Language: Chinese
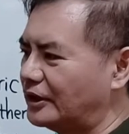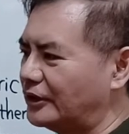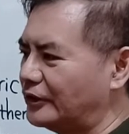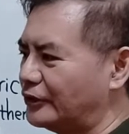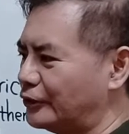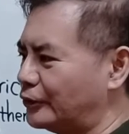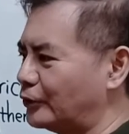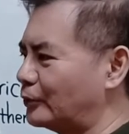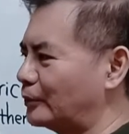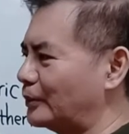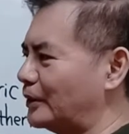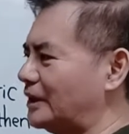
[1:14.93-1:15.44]

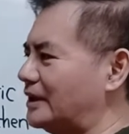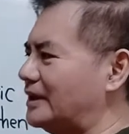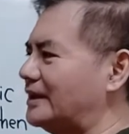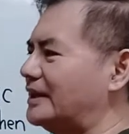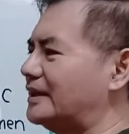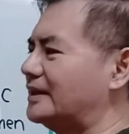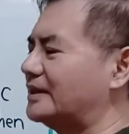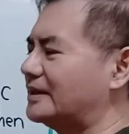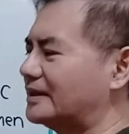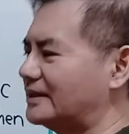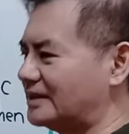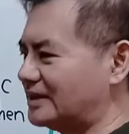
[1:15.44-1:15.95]
有名的一
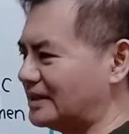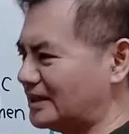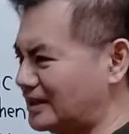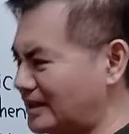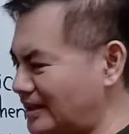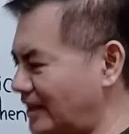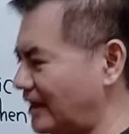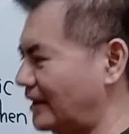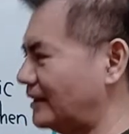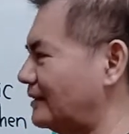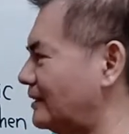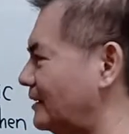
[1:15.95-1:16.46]
个景
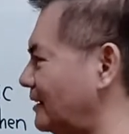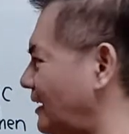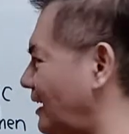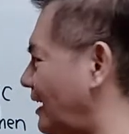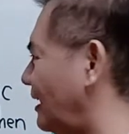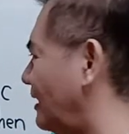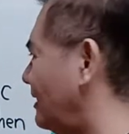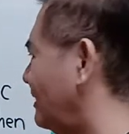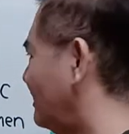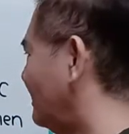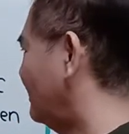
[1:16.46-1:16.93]
点啊，